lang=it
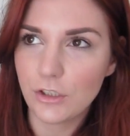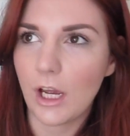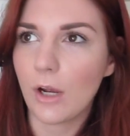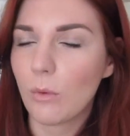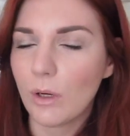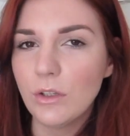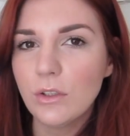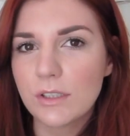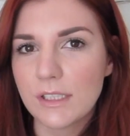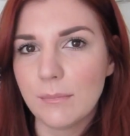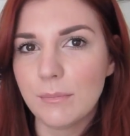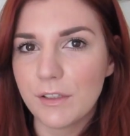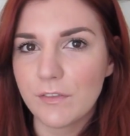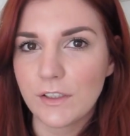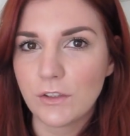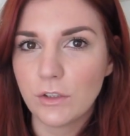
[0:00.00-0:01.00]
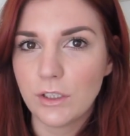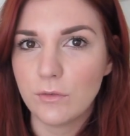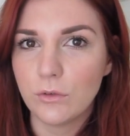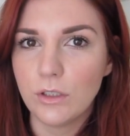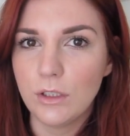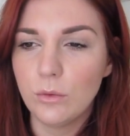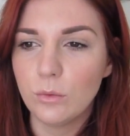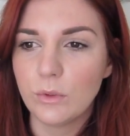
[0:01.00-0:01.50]
cioè quando ho sempre fatto dei
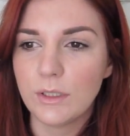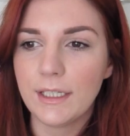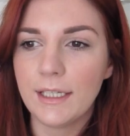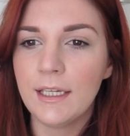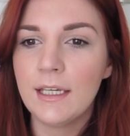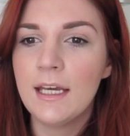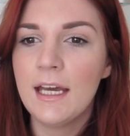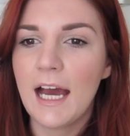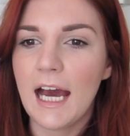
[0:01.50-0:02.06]
voli lunghi,